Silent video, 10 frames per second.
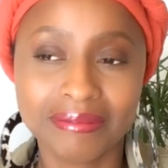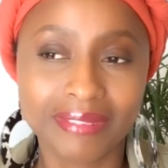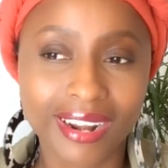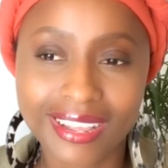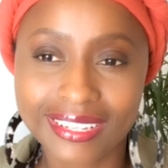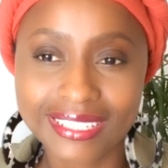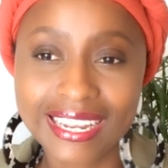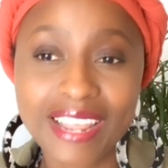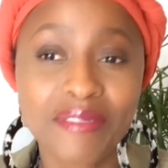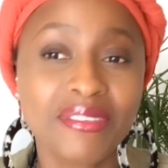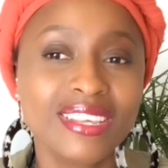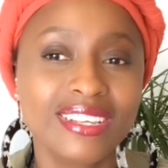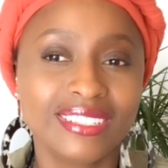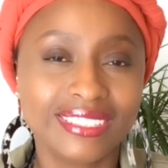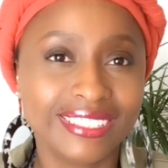Voilà, la vie,
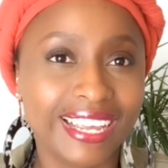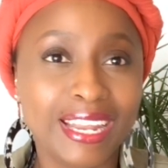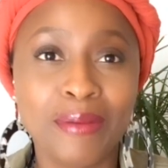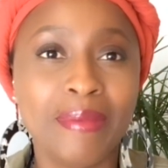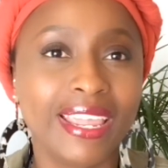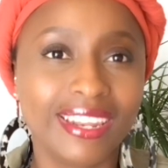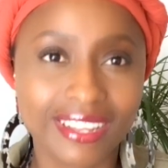elle est belle.